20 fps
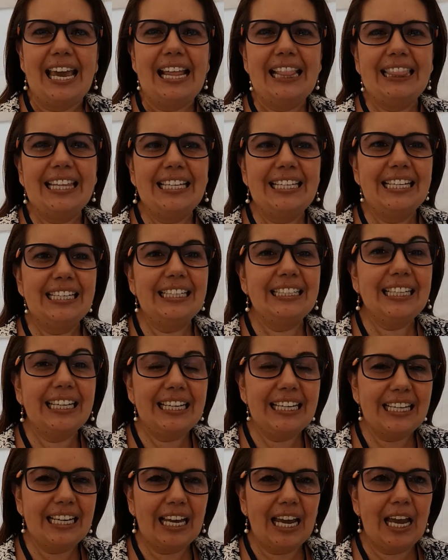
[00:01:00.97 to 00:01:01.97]
El taller de
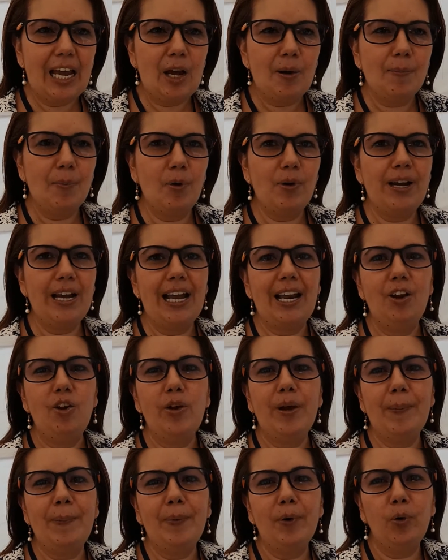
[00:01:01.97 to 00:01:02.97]
técnica vocal
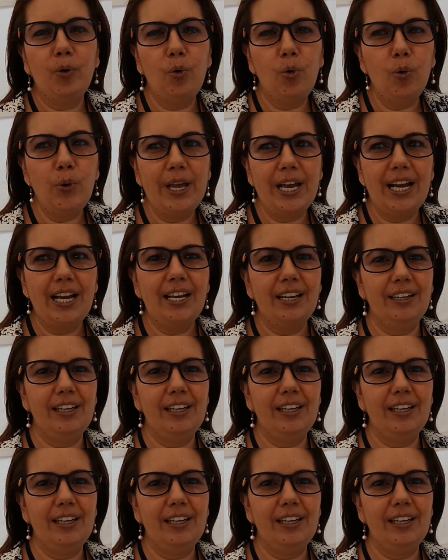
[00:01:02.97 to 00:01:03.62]
lo que procura